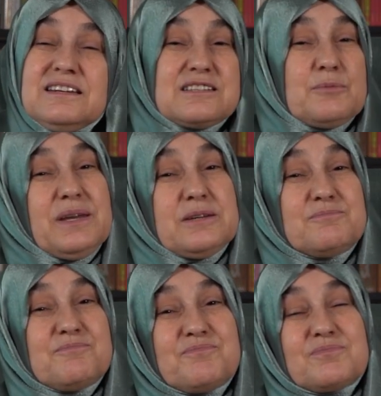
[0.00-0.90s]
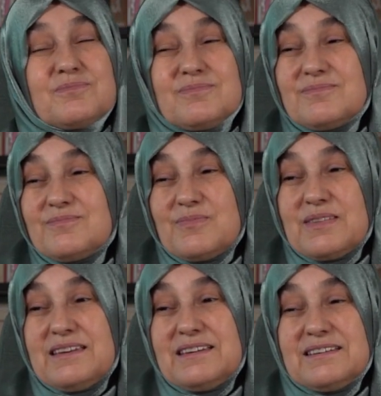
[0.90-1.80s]
İşte benim
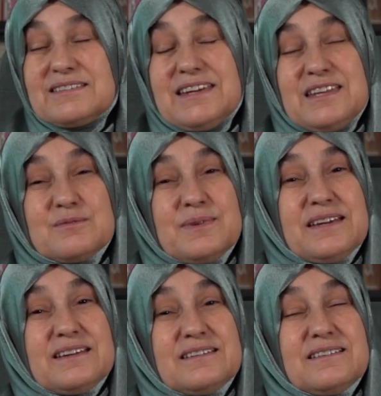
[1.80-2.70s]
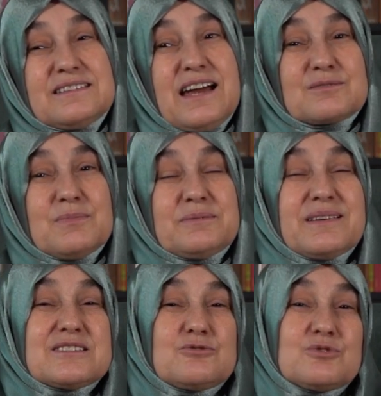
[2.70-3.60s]
kendime yardım
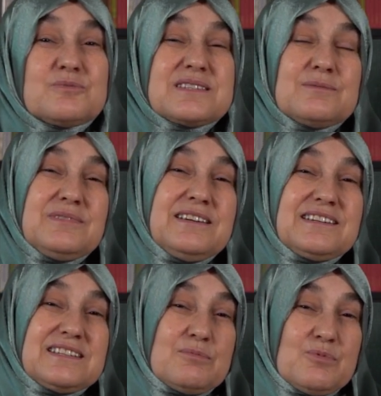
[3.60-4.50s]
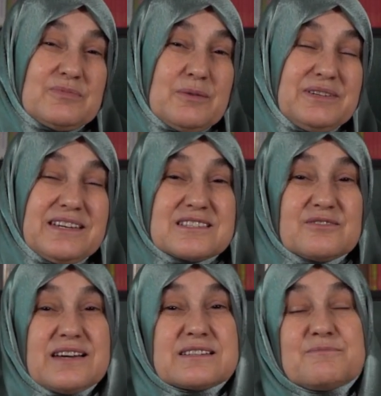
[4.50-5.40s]
etmek istiyorum isimli kitabımda bir
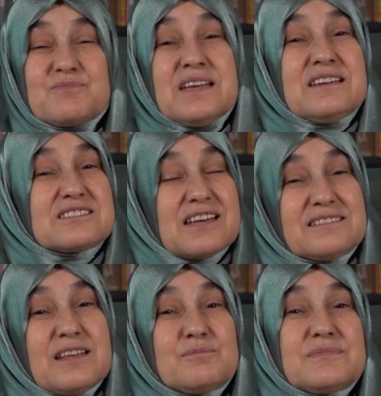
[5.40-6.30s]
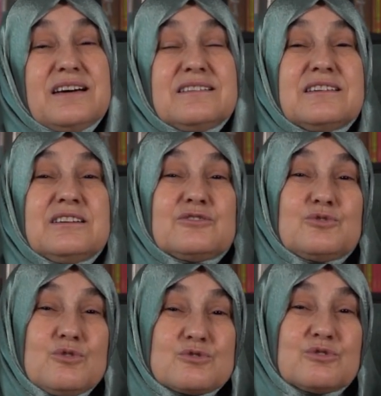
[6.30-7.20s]
yazı var. Çantamda
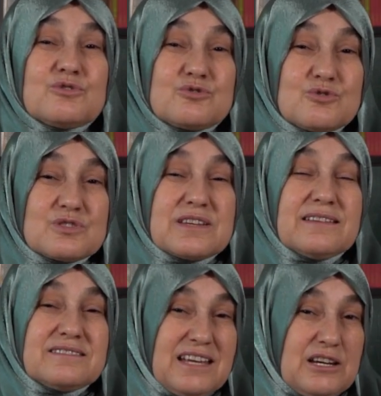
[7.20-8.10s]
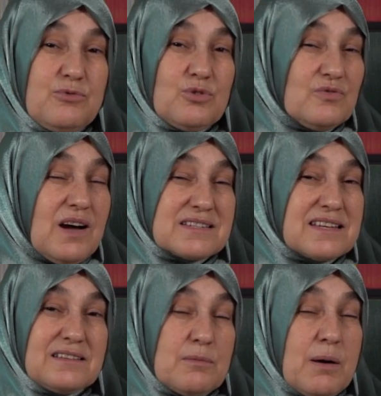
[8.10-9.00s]
gözlük, cüzdan, telefon
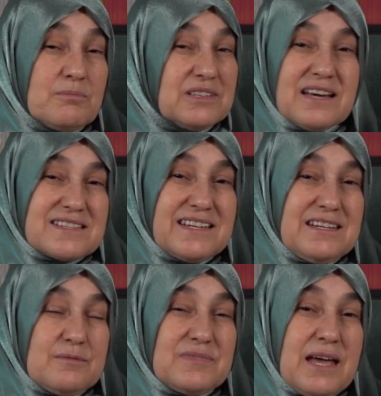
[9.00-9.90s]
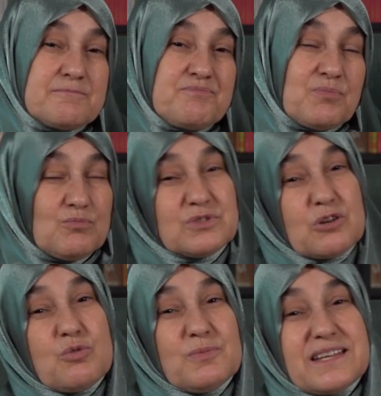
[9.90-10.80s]
varsa tamam yaz zihnimde.
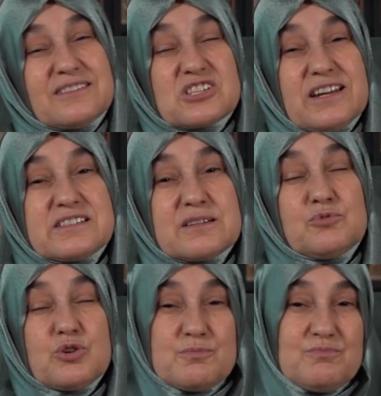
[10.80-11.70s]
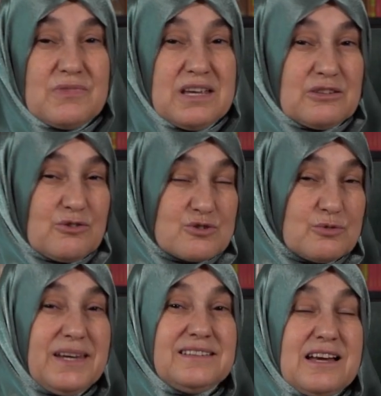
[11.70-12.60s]
Bunlar olmadan dışarı çıkmıyorum.
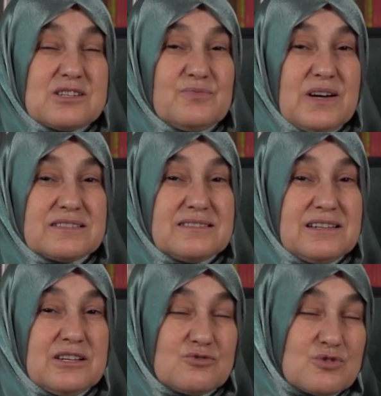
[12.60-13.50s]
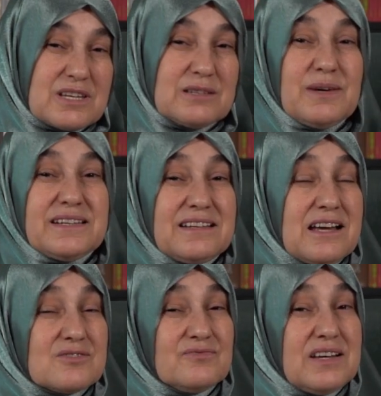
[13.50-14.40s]
Gözlüğüme ihtiyacım var. Cüzdanıma
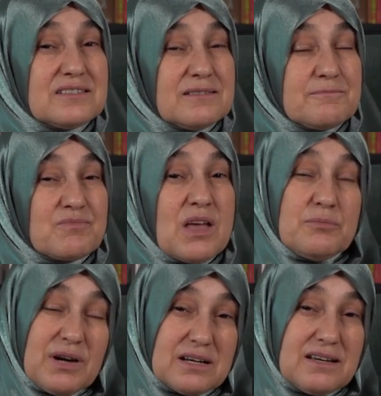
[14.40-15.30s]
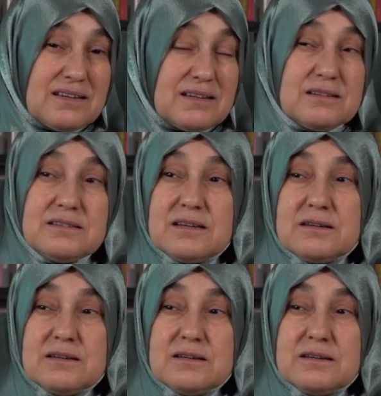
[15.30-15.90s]
ihtiyacım var. Para, e,